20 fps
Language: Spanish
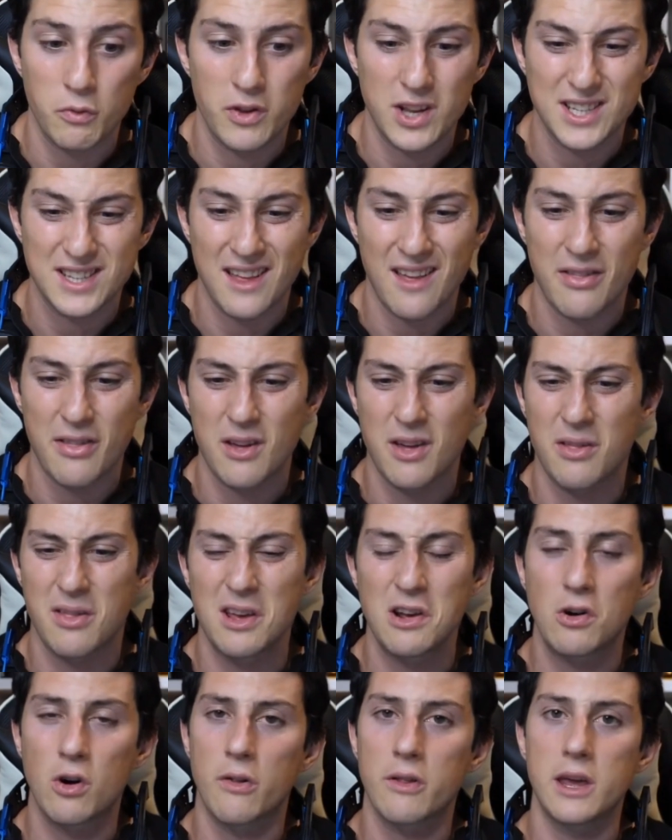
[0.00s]
desde hace
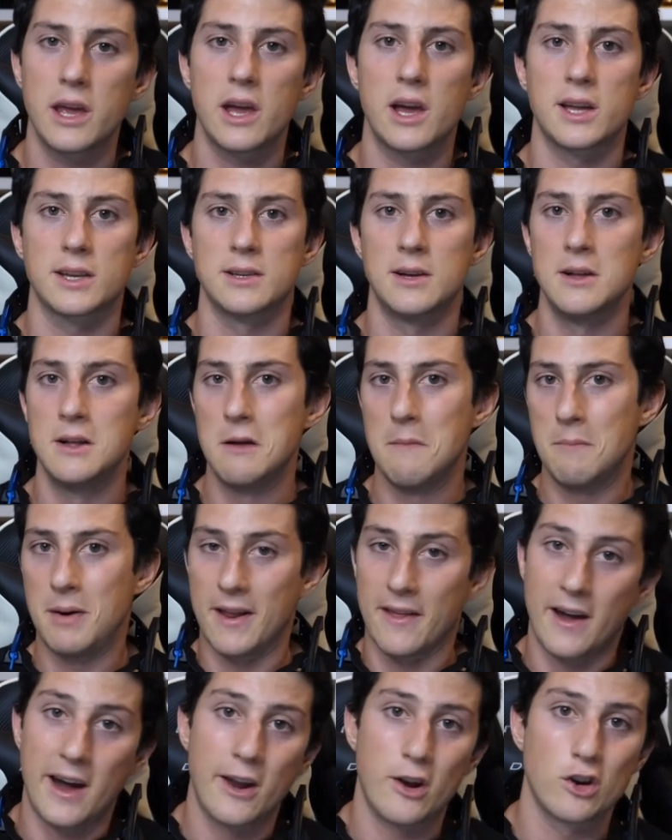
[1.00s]
5 días
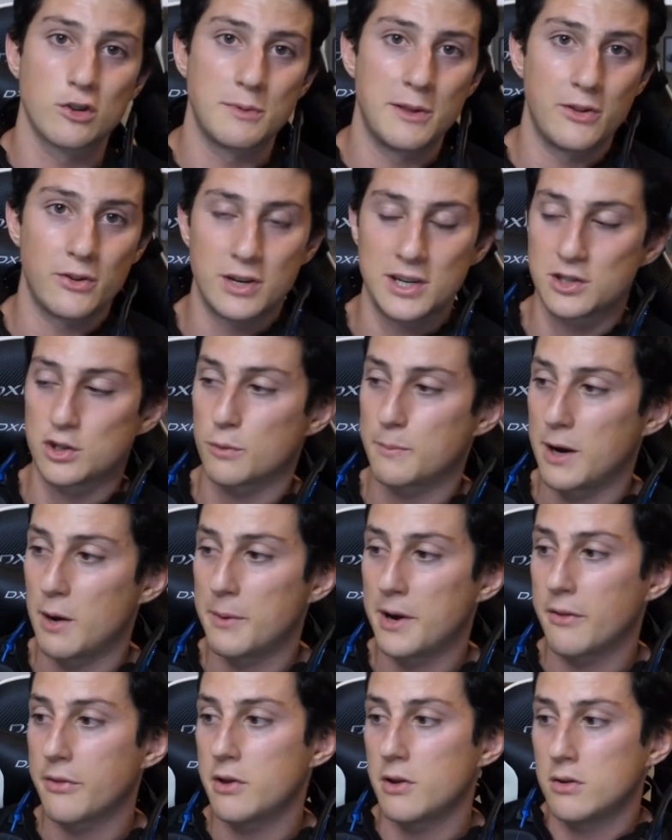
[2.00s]
para dejar los vídeos listos para la
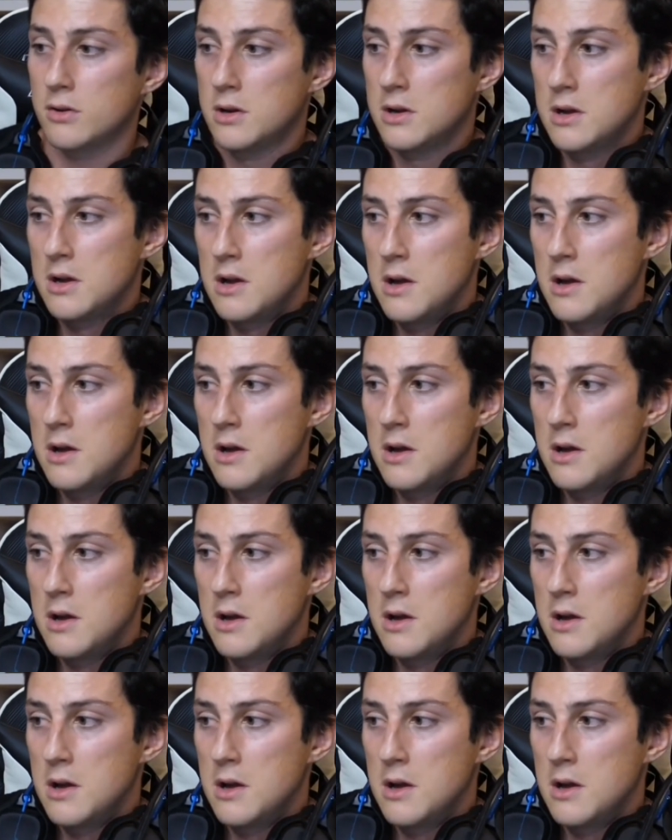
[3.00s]
operación.